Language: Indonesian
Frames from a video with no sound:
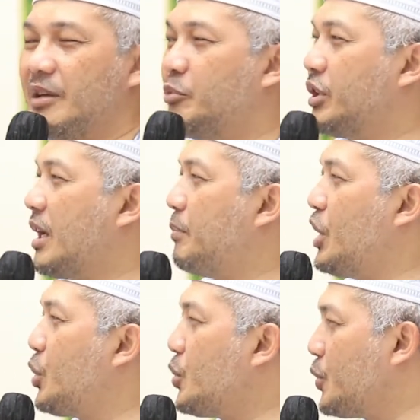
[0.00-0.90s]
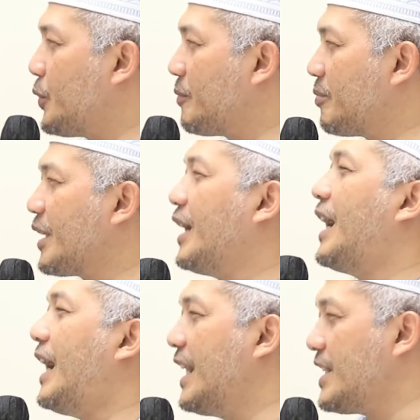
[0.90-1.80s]
Nyebut Nabi Nuh
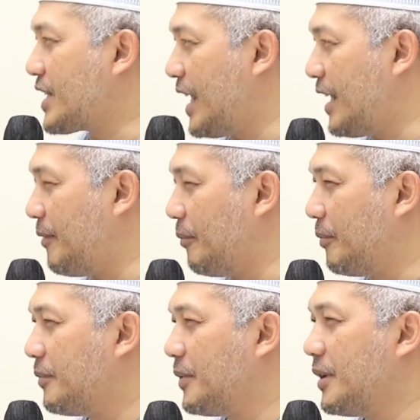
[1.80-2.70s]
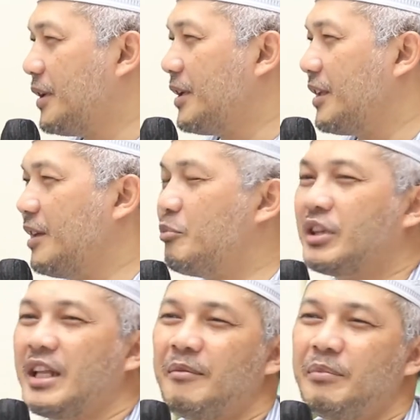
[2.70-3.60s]
alaihi salam.
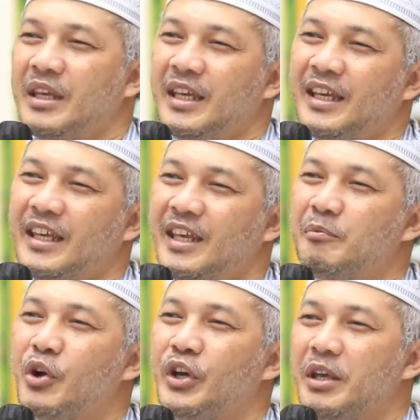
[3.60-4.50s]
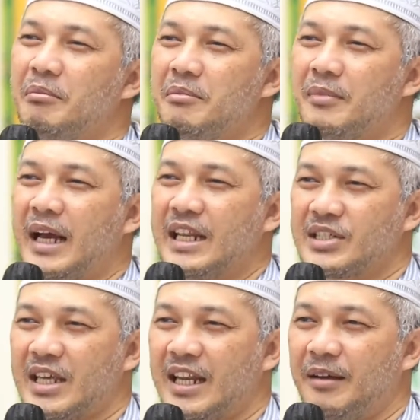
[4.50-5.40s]
Nyebut Nabi Ibrahim
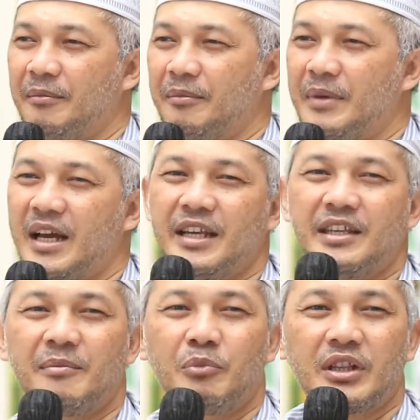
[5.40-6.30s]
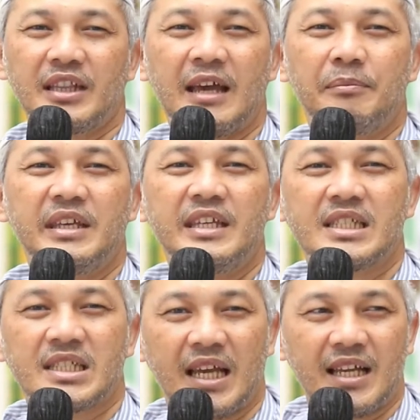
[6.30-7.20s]
alaihi salam. Bahkan nyebut Nabi
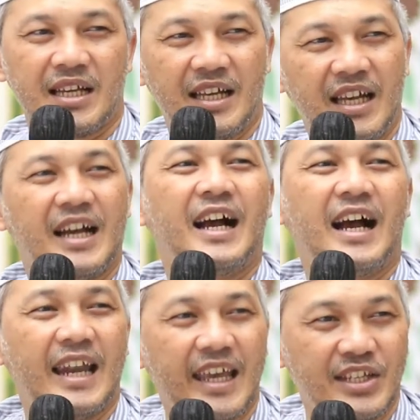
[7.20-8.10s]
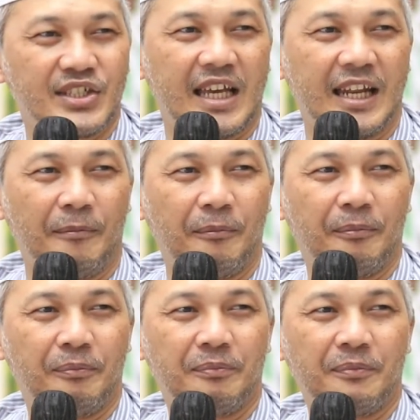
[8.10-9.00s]
Isa alaihi salam.
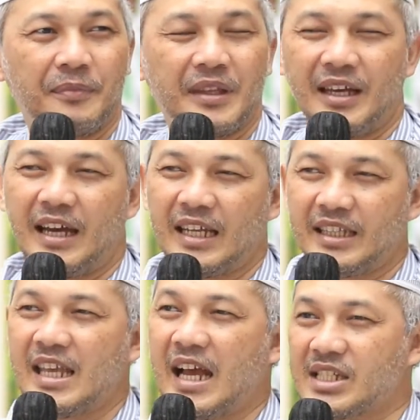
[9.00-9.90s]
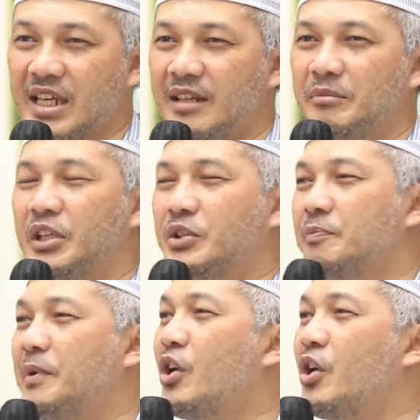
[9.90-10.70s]
Artinya asalam itu